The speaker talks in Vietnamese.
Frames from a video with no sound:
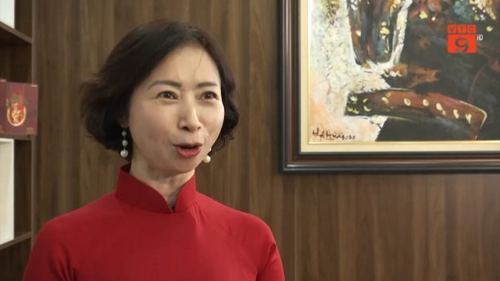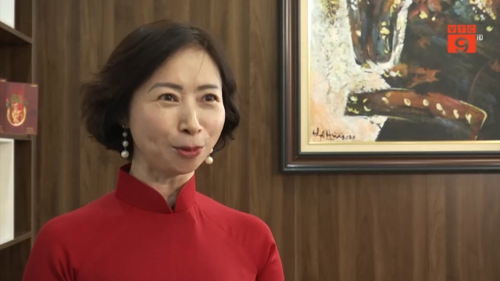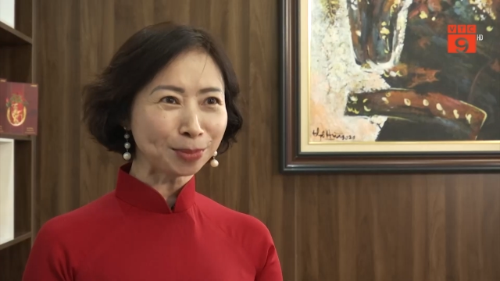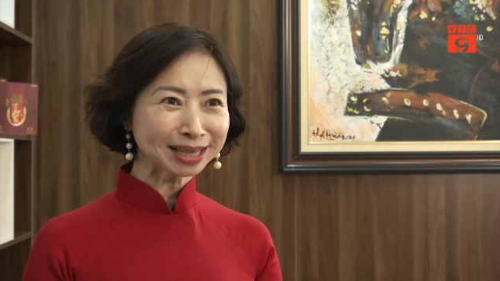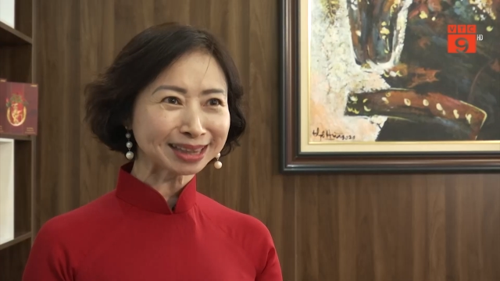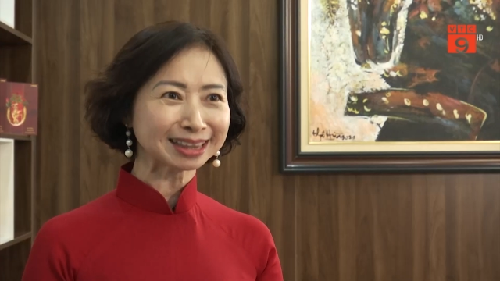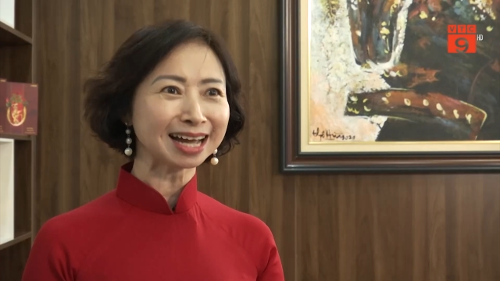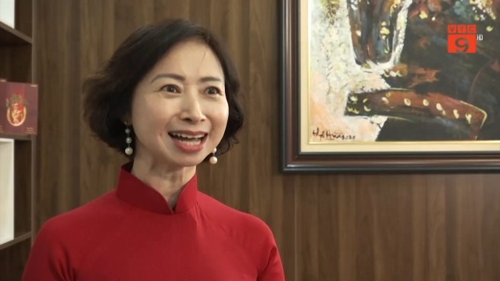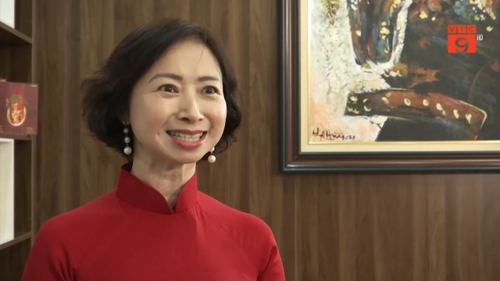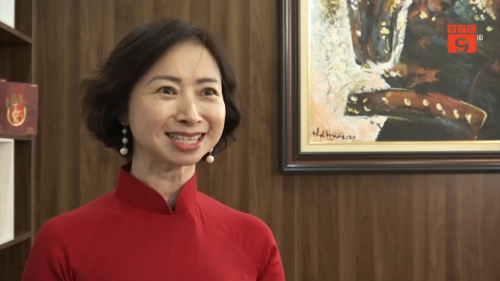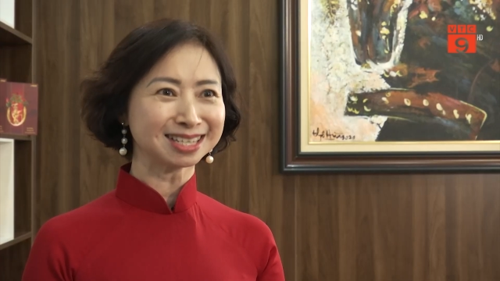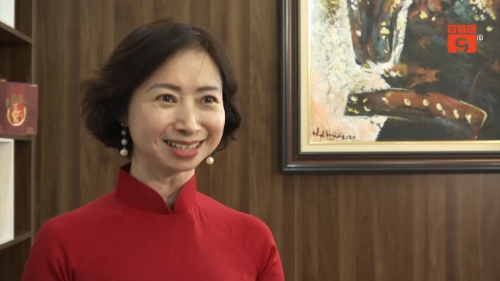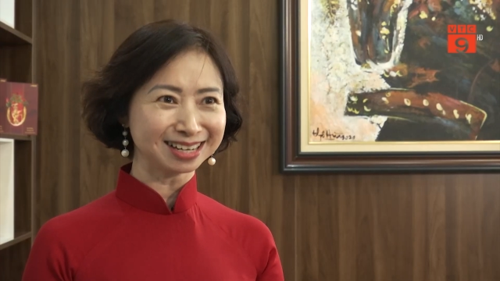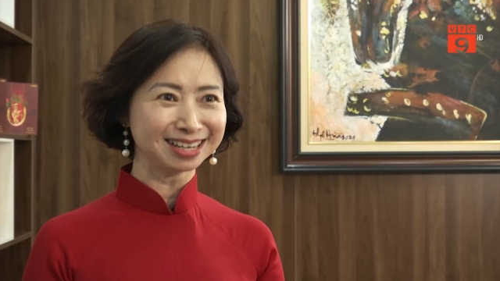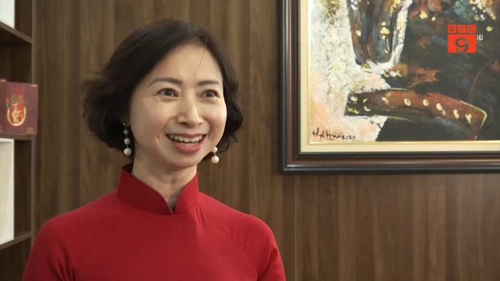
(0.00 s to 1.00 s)
có mặt tại
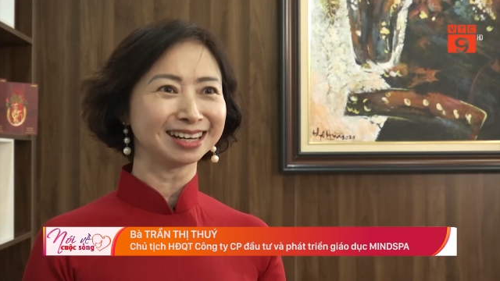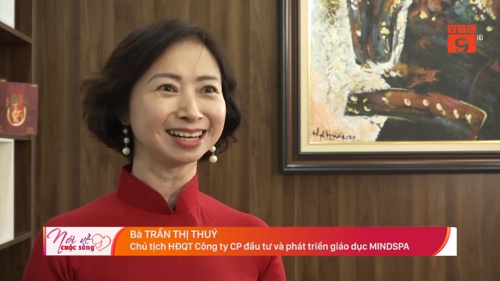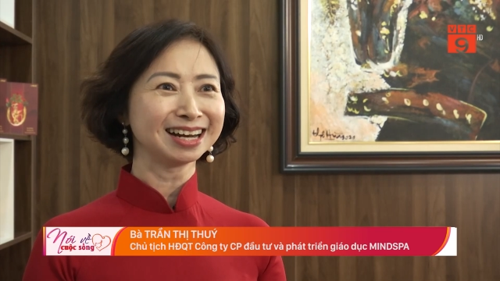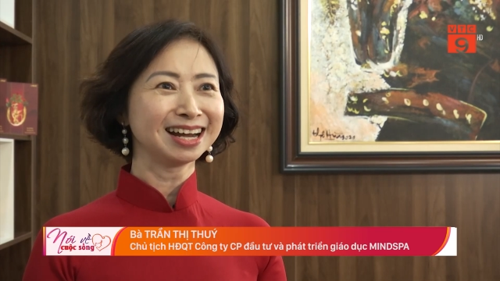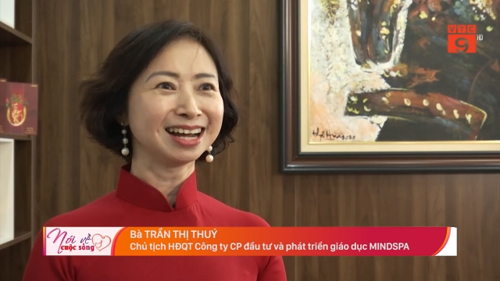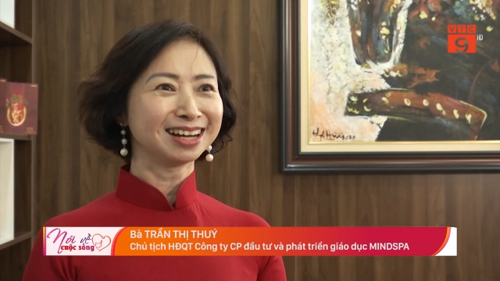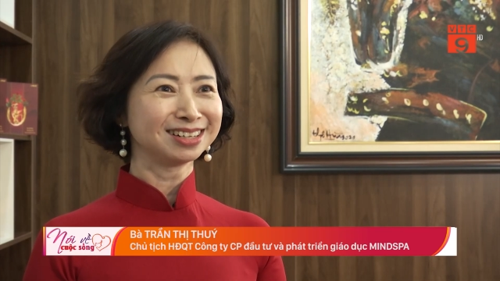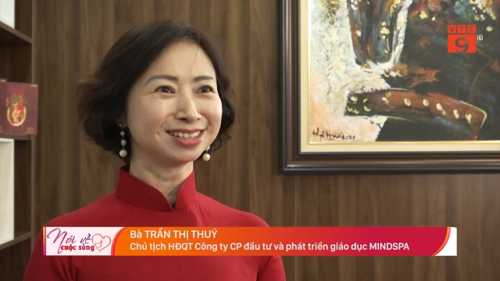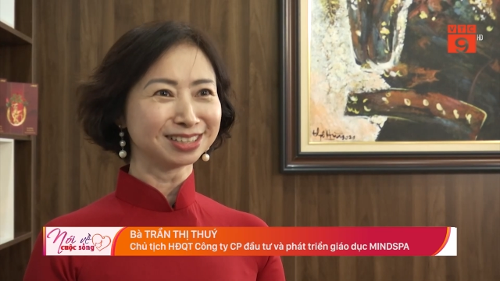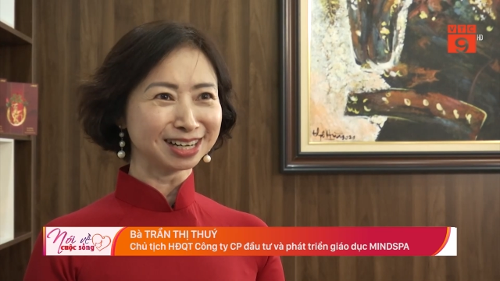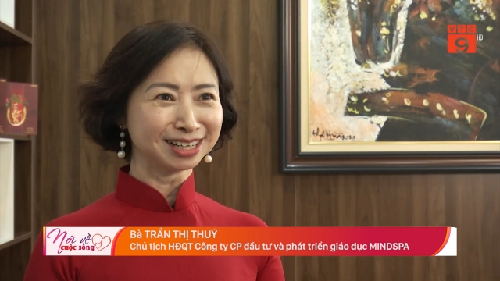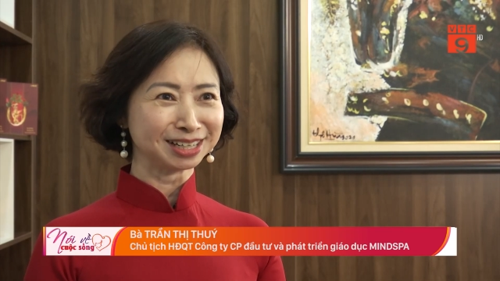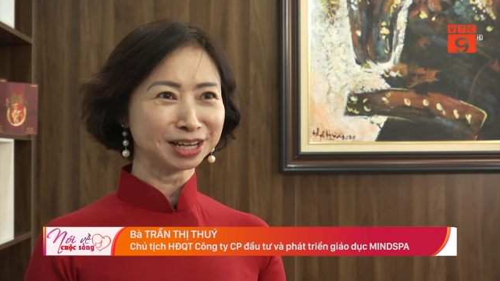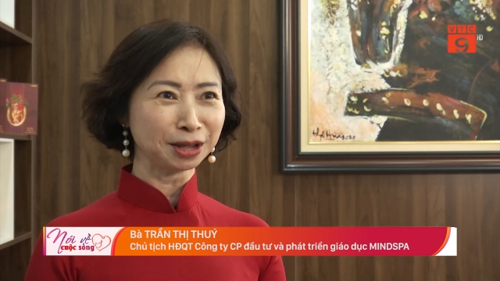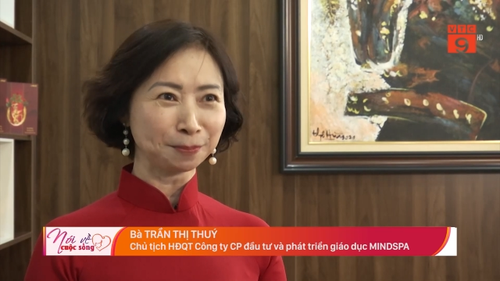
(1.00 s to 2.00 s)
sự kiện được
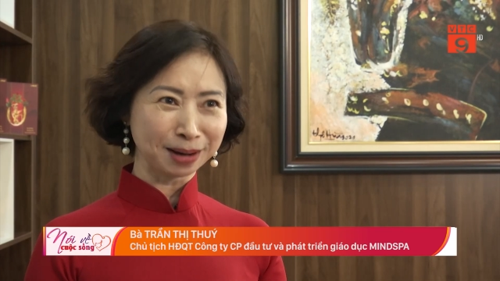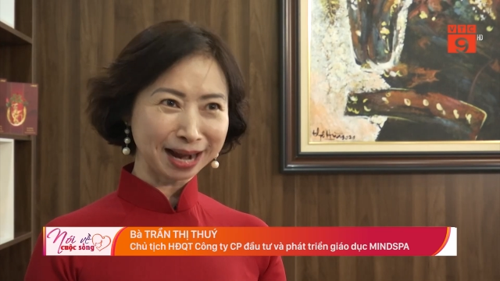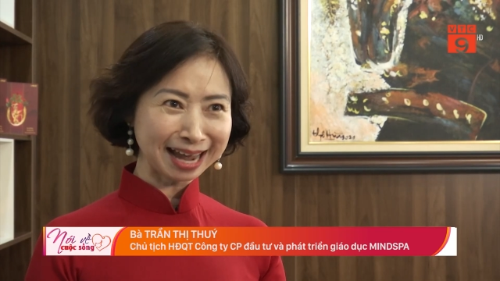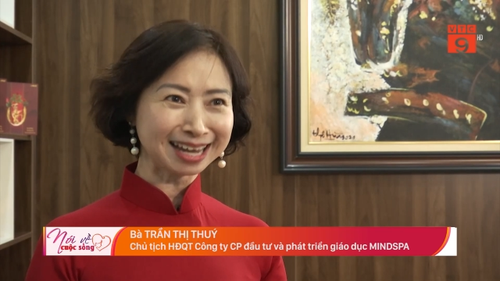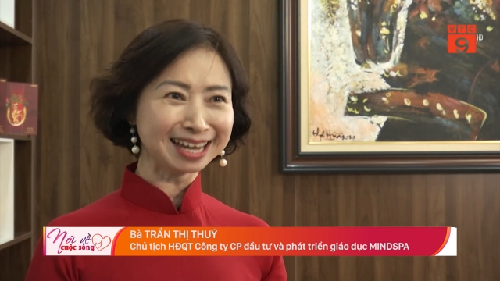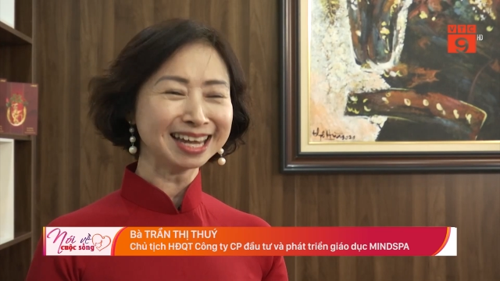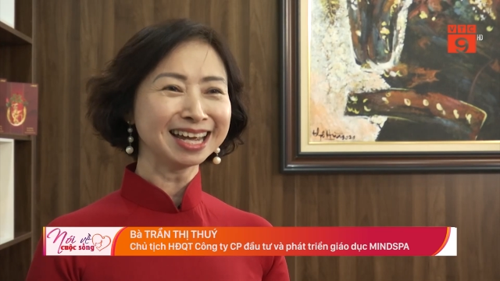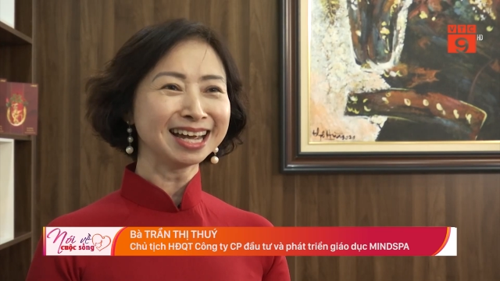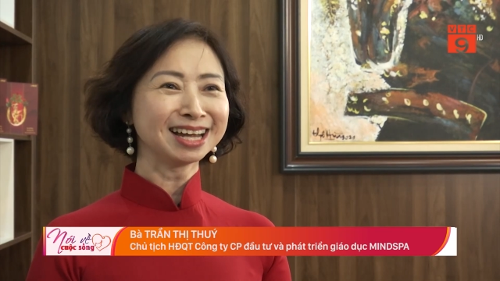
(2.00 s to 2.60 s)
khởi nghiệp ngay,